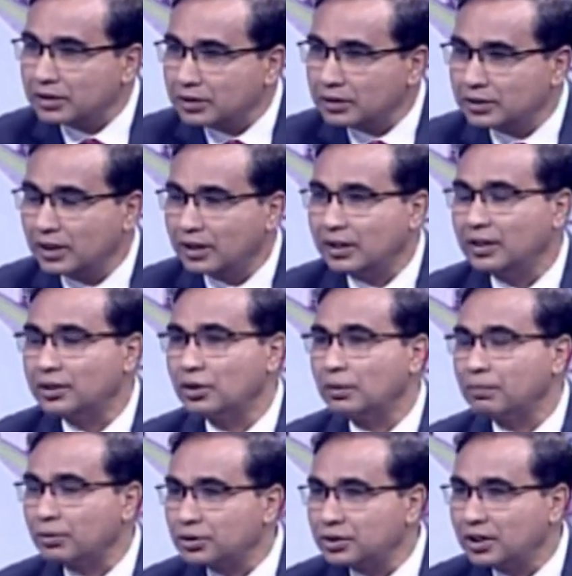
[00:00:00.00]
শিক্ষিত
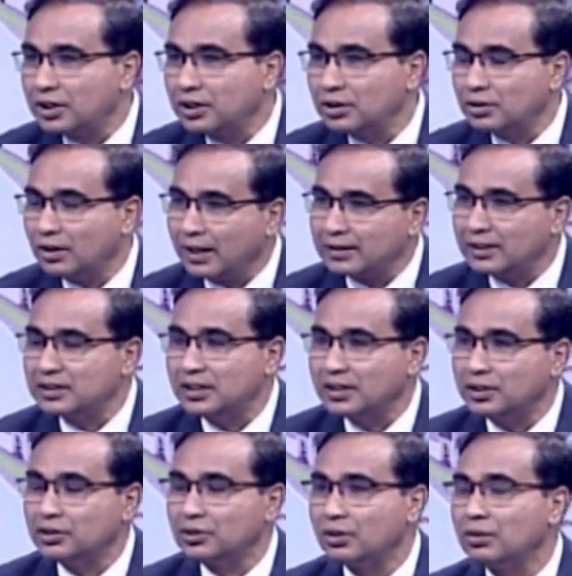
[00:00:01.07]
প্রশিক্ষিত আধা
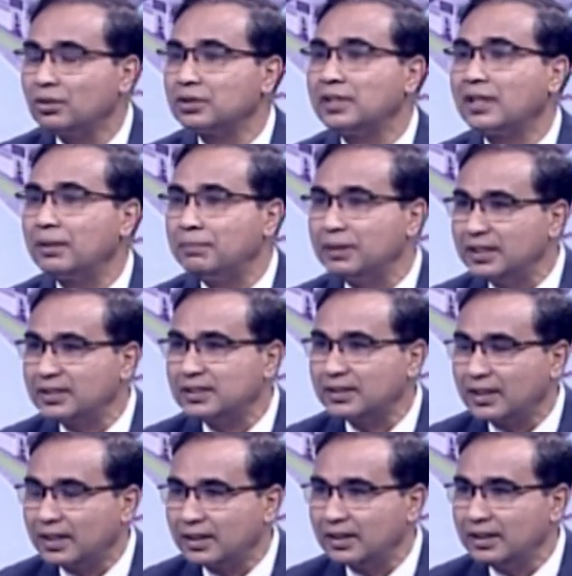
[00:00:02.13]
শিক্ষিত লোক যারা বিদেশে
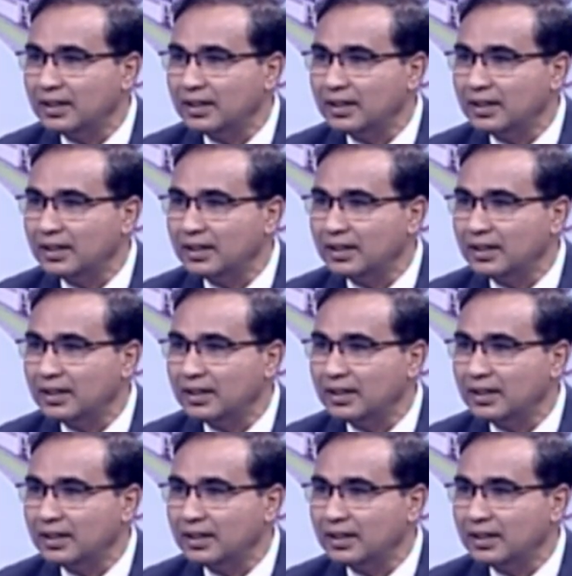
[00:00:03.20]
থাকে